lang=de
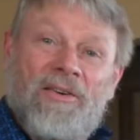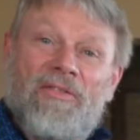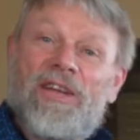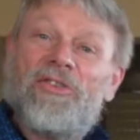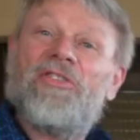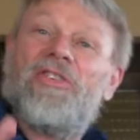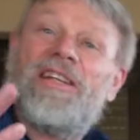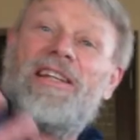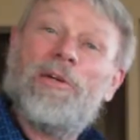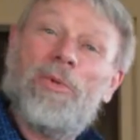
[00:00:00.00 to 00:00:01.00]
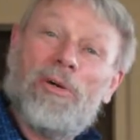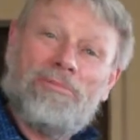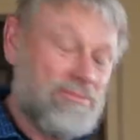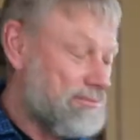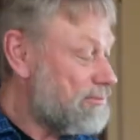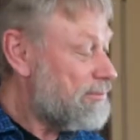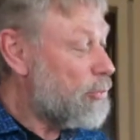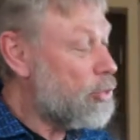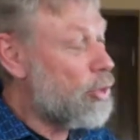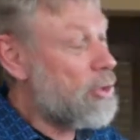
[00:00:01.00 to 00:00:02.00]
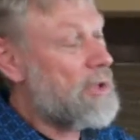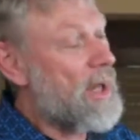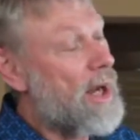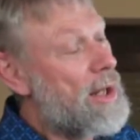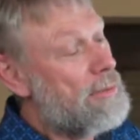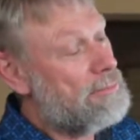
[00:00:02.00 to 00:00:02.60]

Was ist Ihnen lieber? Das Original?